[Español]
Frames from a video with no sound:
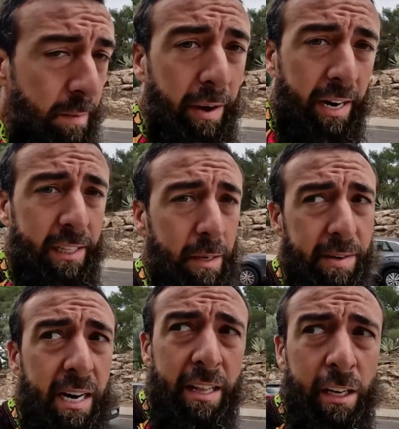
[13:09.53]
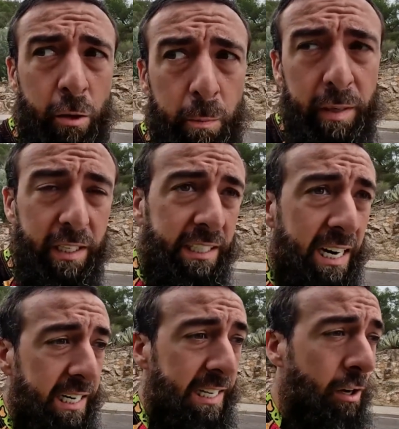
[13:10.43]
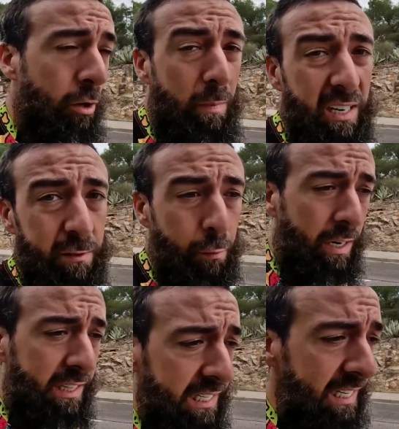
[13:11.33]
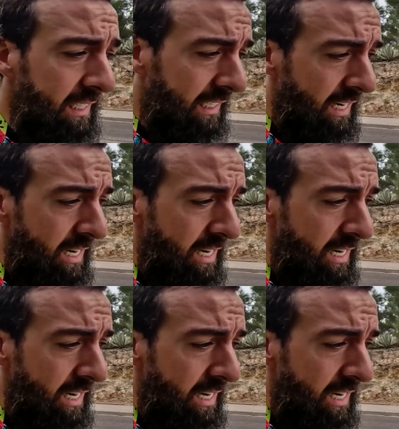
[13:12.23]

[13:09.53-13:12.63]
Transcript: para terminar de compensar y de los más fuertes